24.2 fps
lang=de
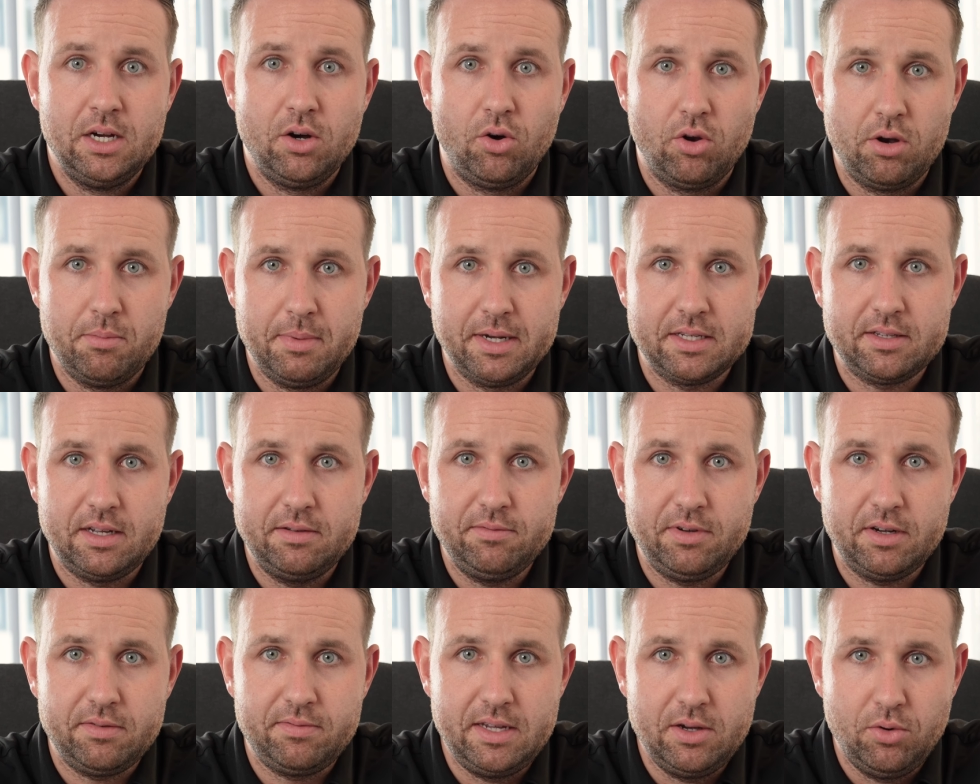und dann mach es
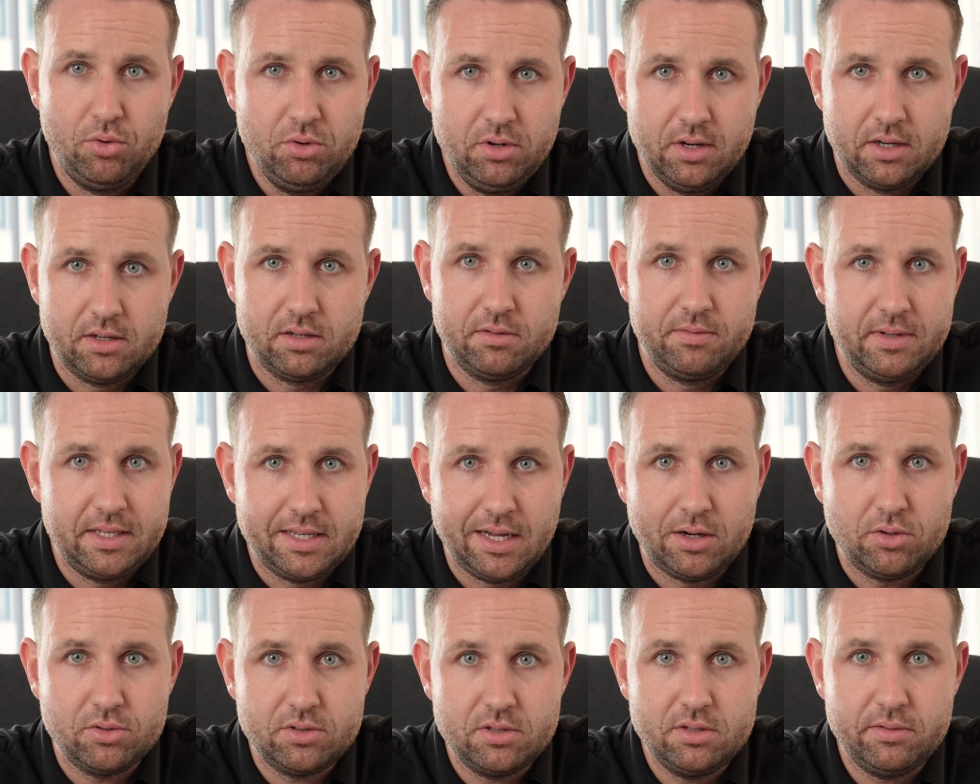einfach wie Hunderte, wie
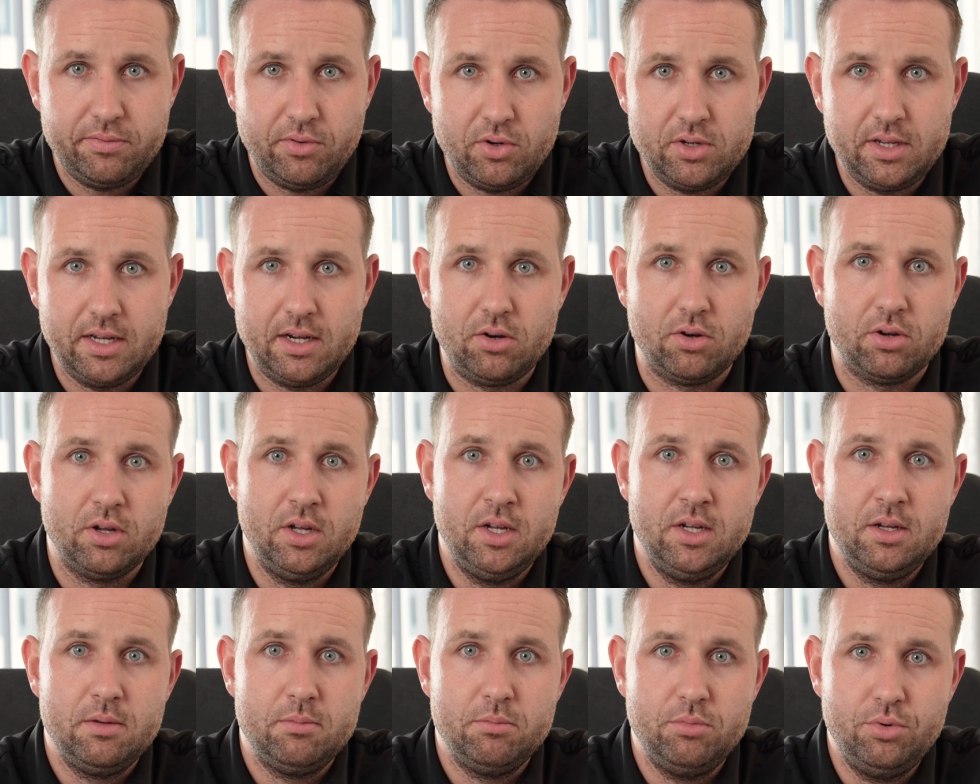Tausende vor dir auch.
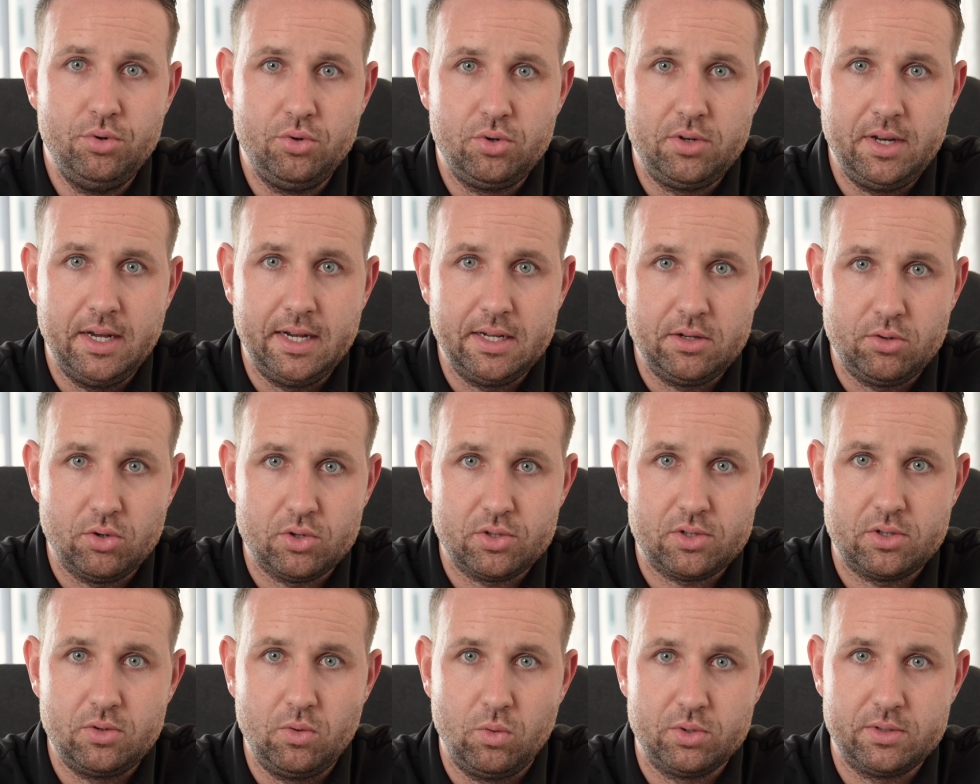Buch dir einen
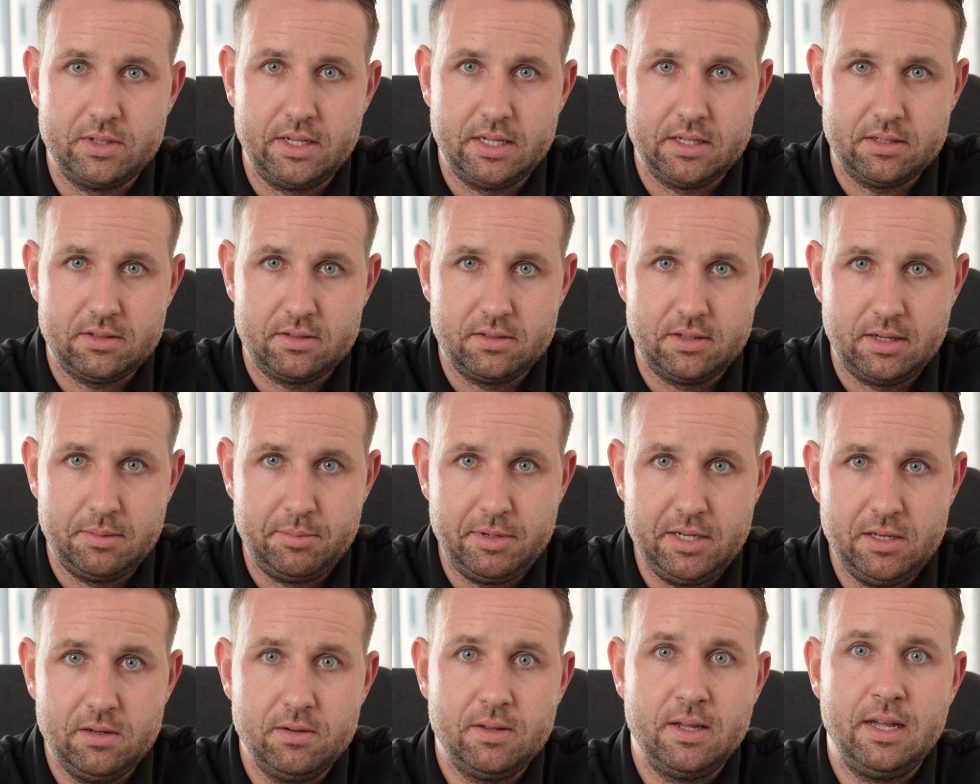kostenlosen ersten
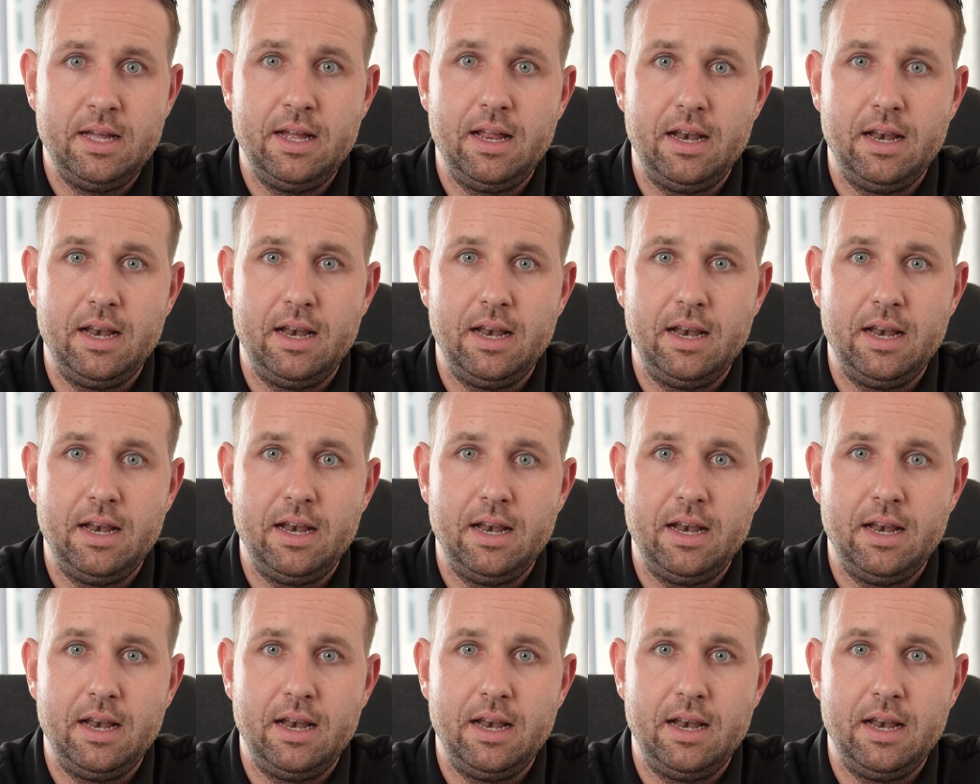Termin.